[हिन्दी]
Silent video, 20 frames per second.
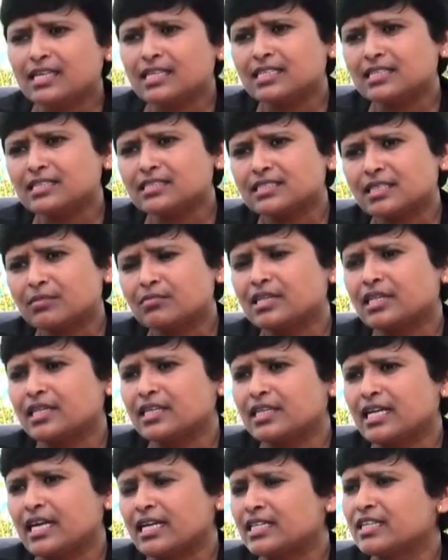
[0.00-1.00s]
लेकिन जब
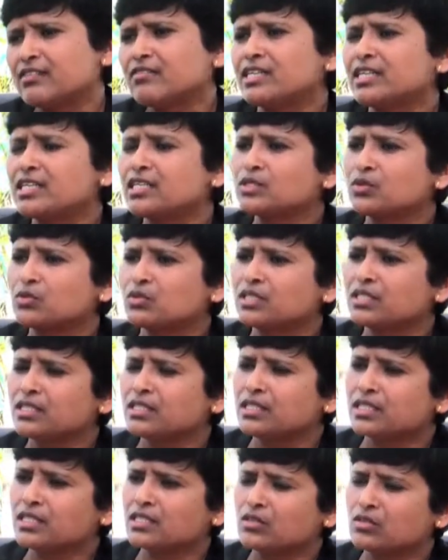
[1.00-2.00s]
कहीं एक्टिविटीज़ होती
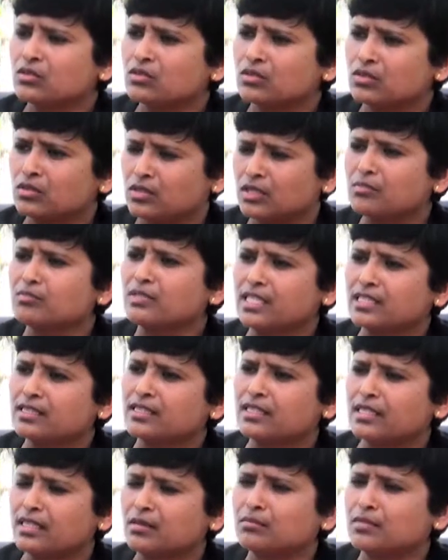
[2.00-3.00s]
है तो हम
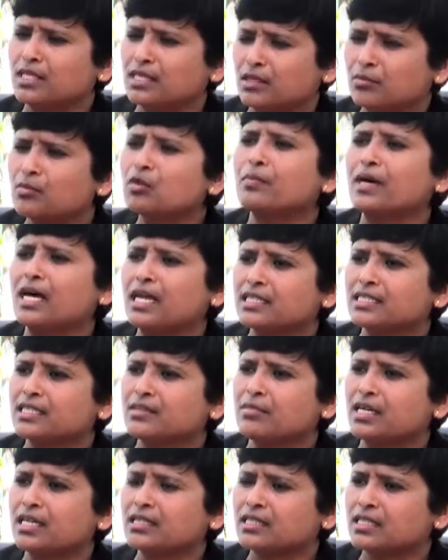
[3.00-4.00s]
देखते हैं हम अगर भोपाल की
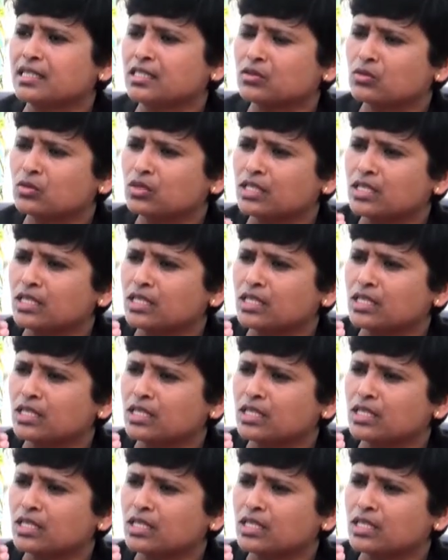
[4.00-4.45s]
बात करें तो